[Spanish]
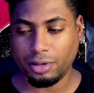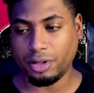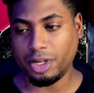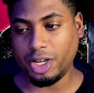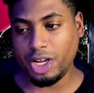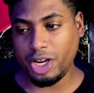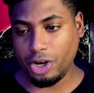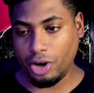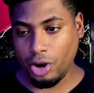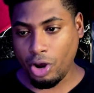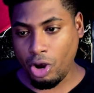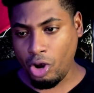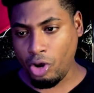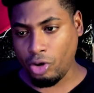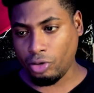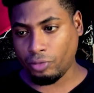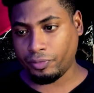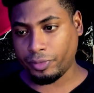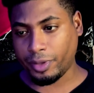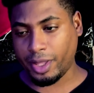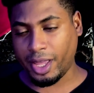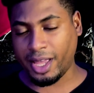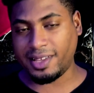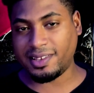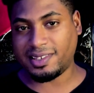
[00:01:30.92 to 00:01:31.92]
Y no,
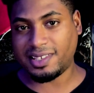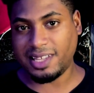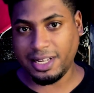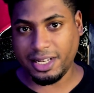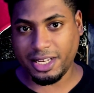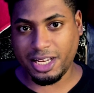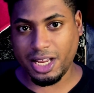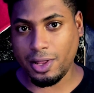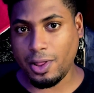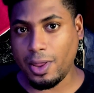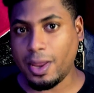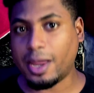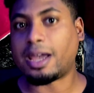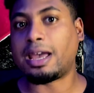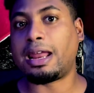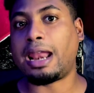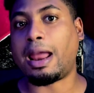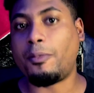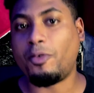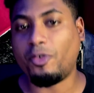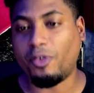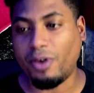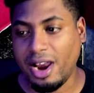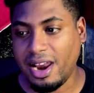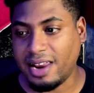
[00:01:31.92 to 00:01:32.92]
en sentido de que la
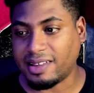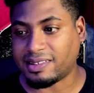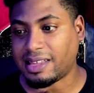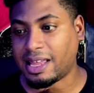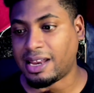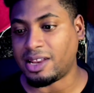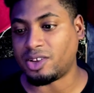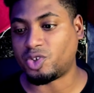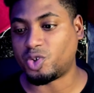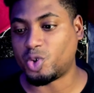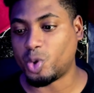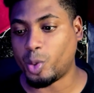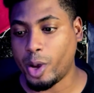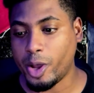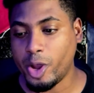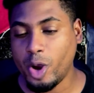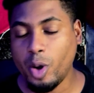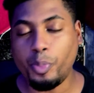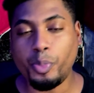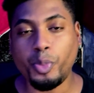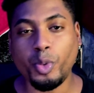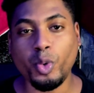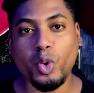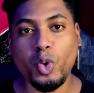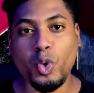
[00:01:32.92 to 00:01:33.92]
mujer le sale en su
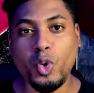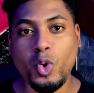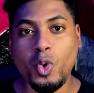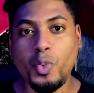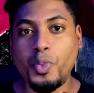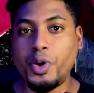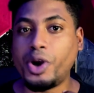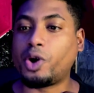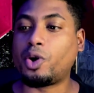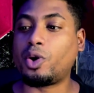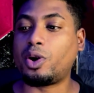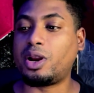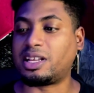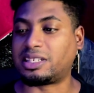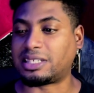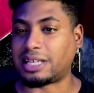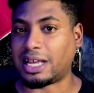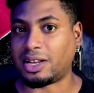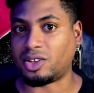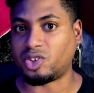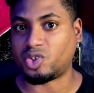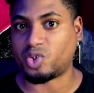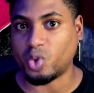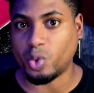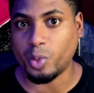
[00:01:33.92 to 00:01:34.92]
vello público, le
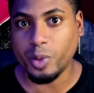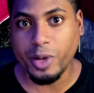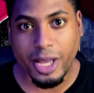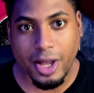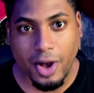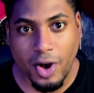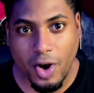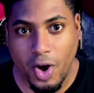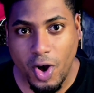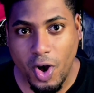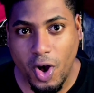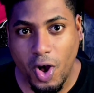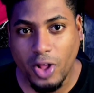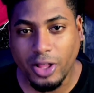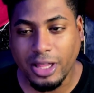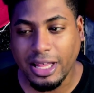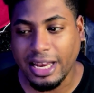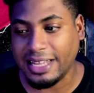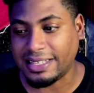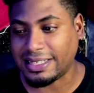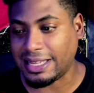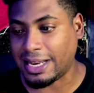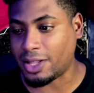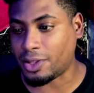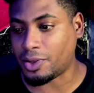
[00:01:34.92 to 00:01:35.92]
sale en su bigote,
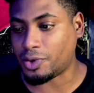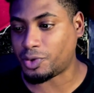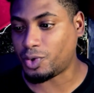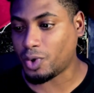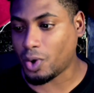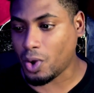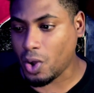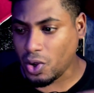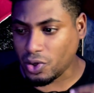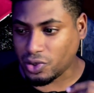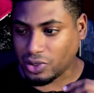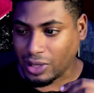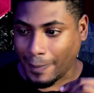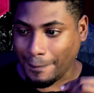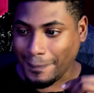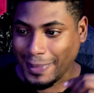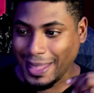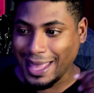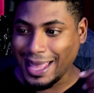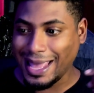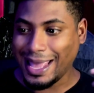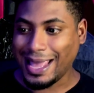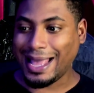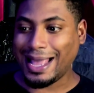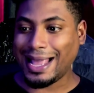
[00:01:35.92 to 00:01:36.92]
le sale todas sus cosas.
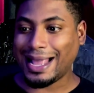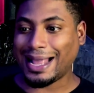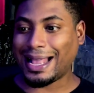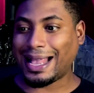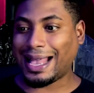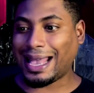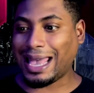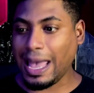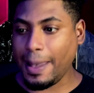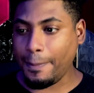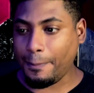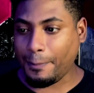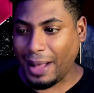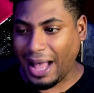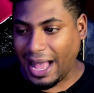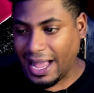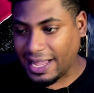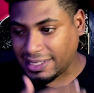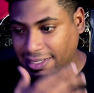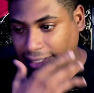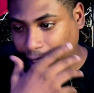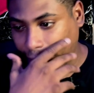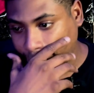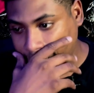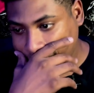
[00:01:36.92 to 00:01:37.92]
¿Qué
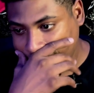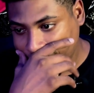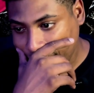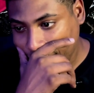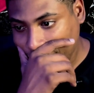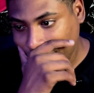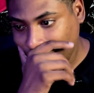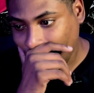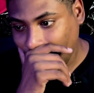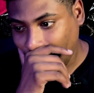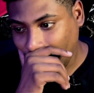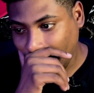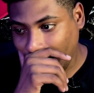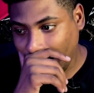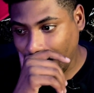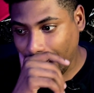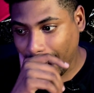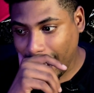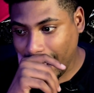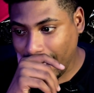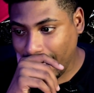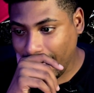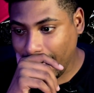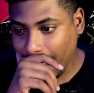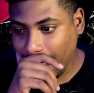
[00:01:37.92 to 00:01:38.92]
pasa?
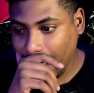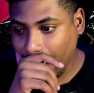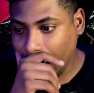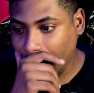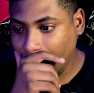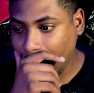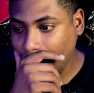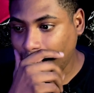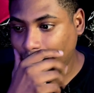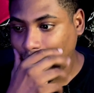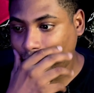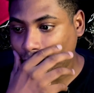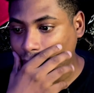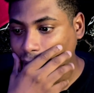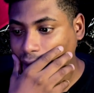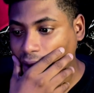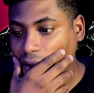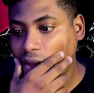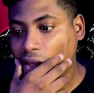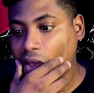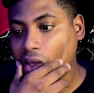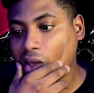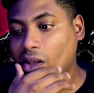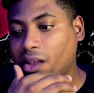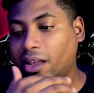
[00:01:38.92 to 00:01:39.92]
Eh,
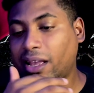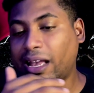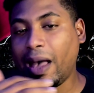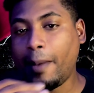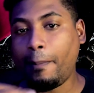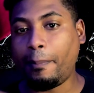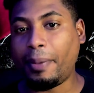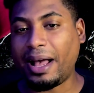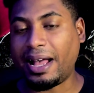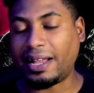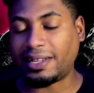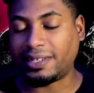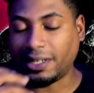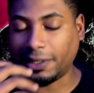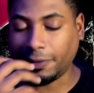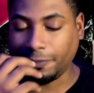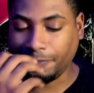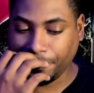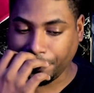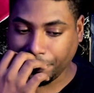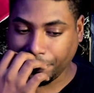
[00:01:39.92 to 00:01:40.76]
¿Qué pasa?